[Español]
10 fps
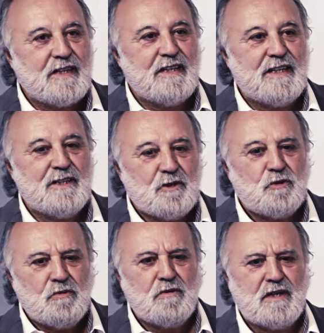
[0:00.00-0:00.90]
eh,
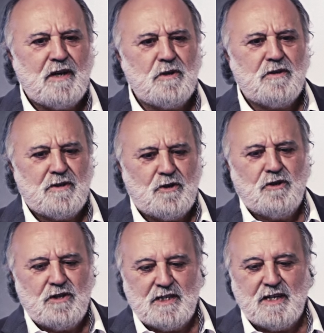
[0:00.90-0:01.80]
tú, Claudio,
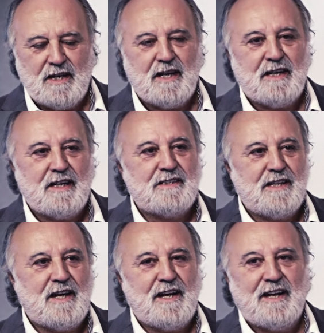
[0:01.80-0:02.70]
conoces a, a,
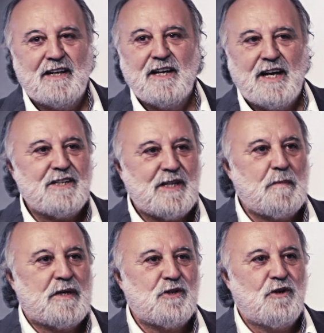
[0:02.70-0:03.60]
esta, a esta
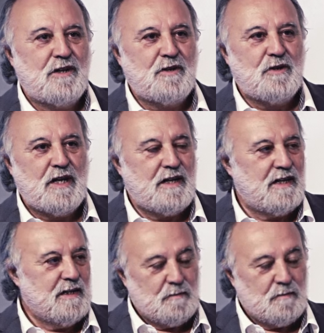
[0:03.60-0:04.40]
persona, ¿no?